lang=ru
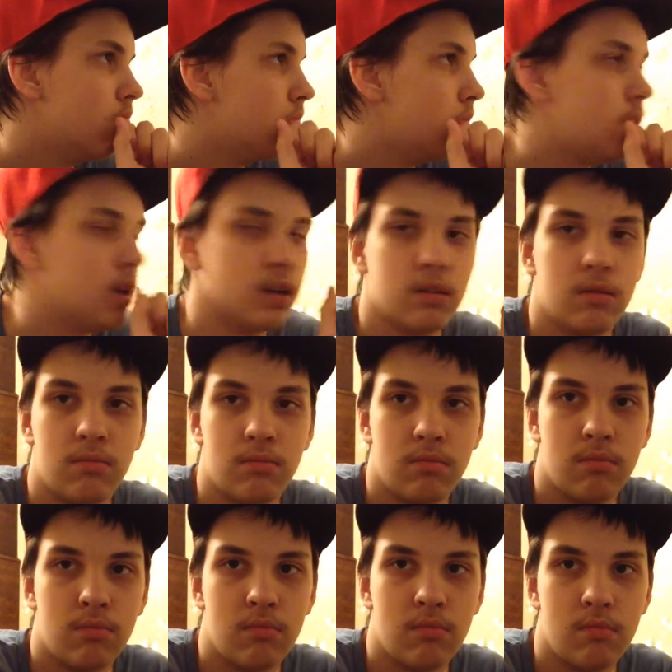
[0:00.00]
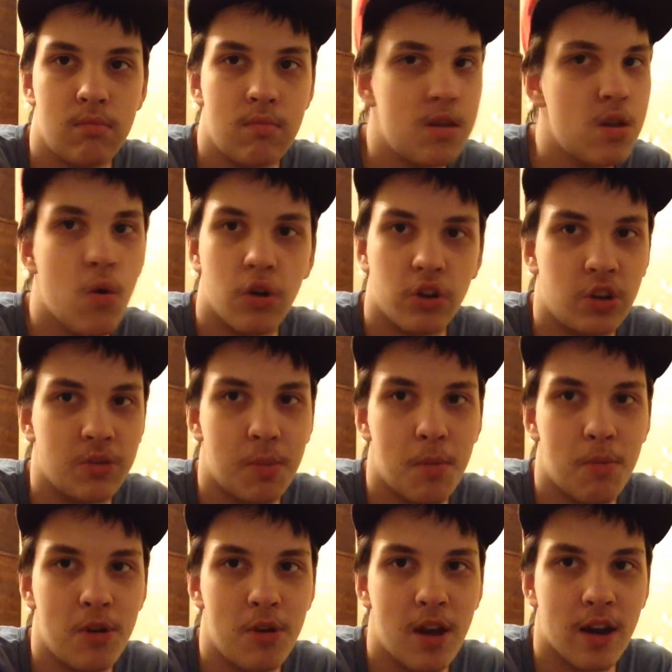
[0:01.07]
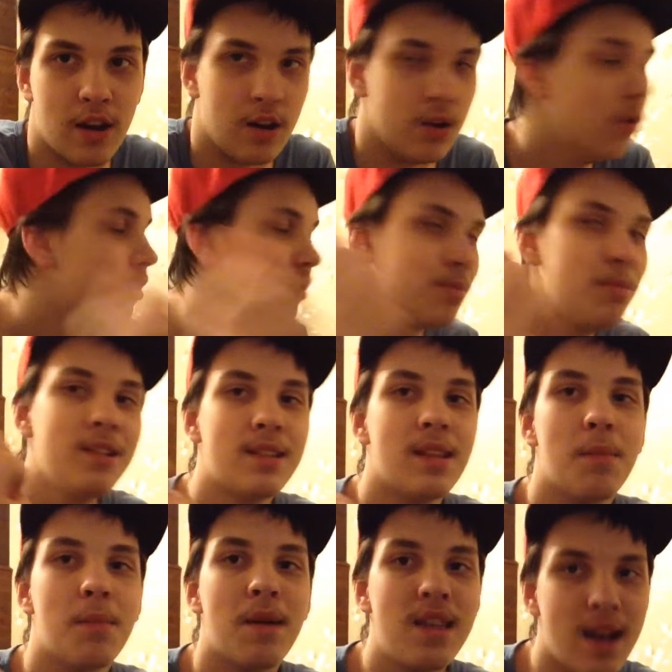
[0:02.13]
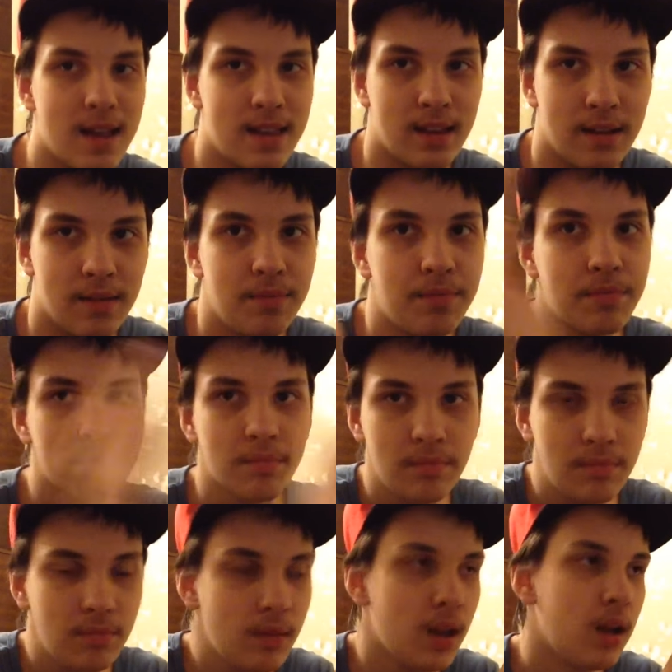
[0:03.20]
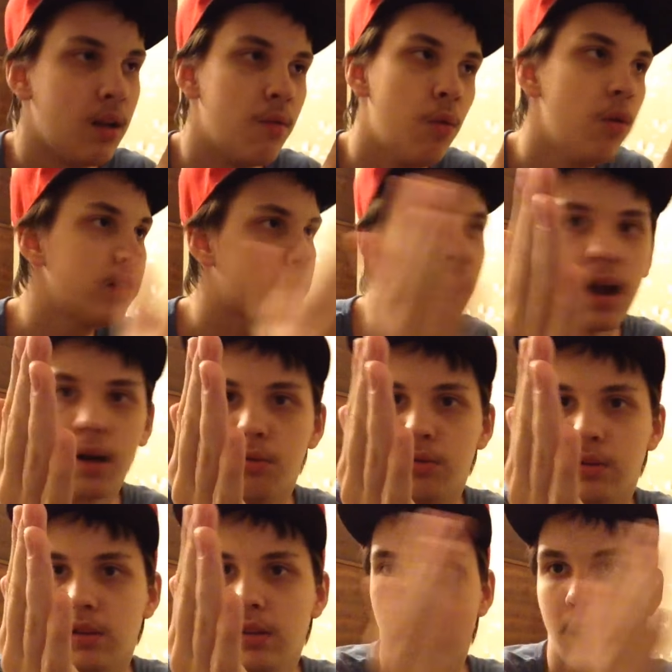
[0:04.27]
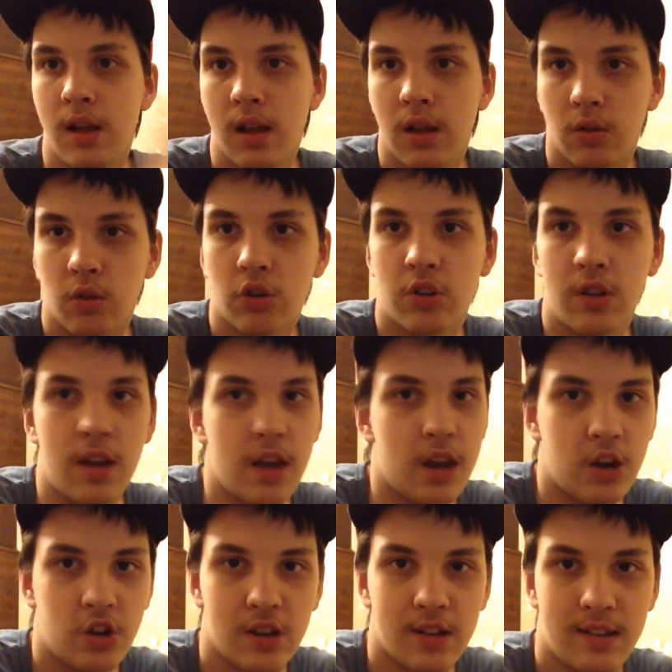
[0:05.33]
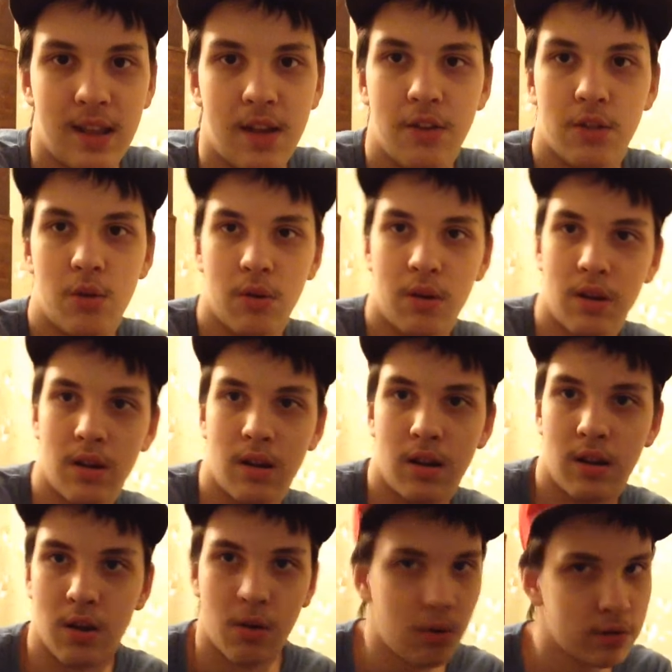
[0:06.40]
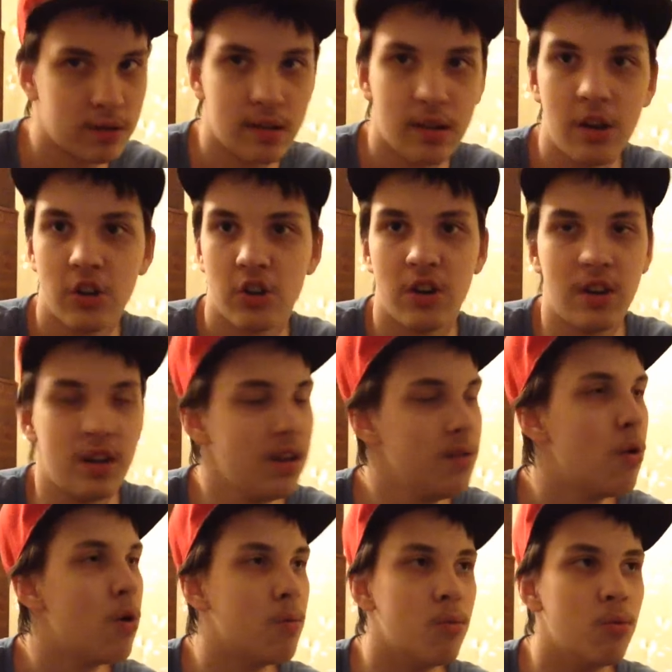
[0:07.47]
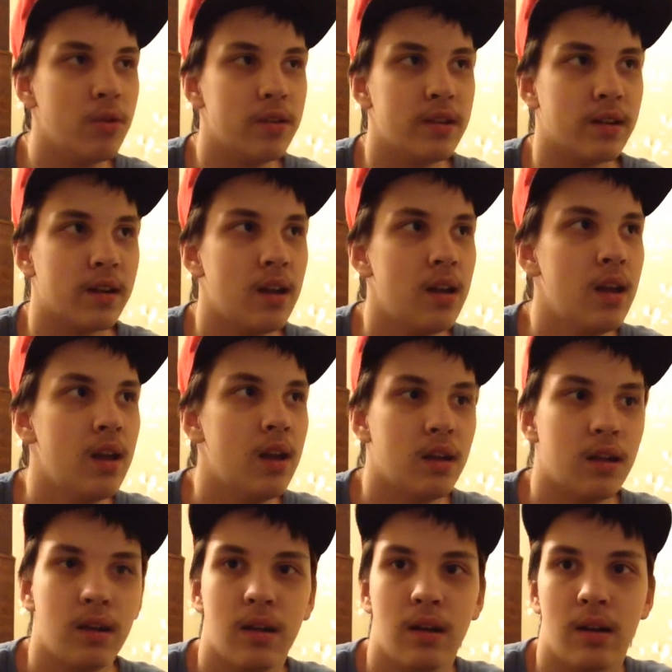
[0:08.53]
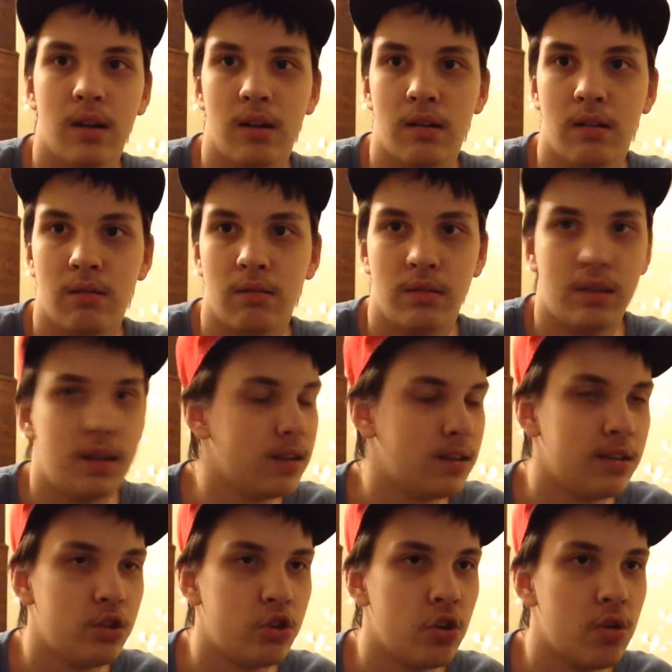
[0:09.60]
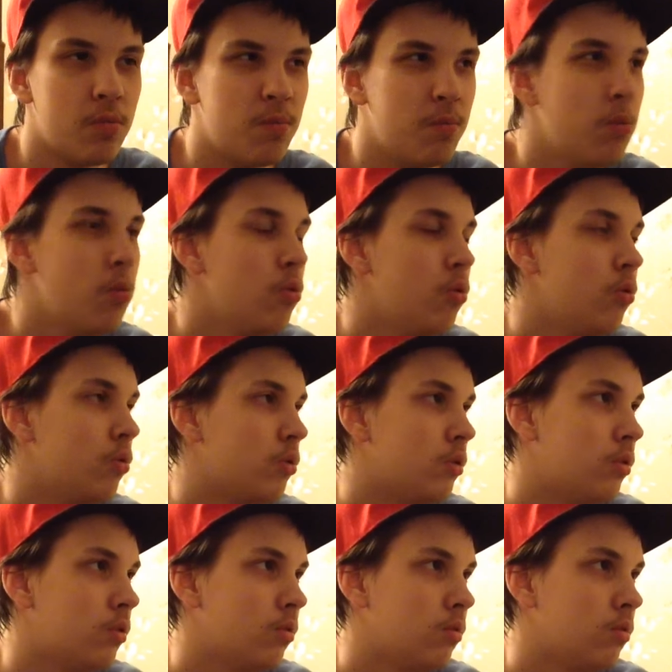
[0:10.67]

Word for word: Нет, не очень популярный, но смысл понятен. Вот так вот. То, что я решил оставить, только розыгрыши и мой мультик. Э, есть еще будут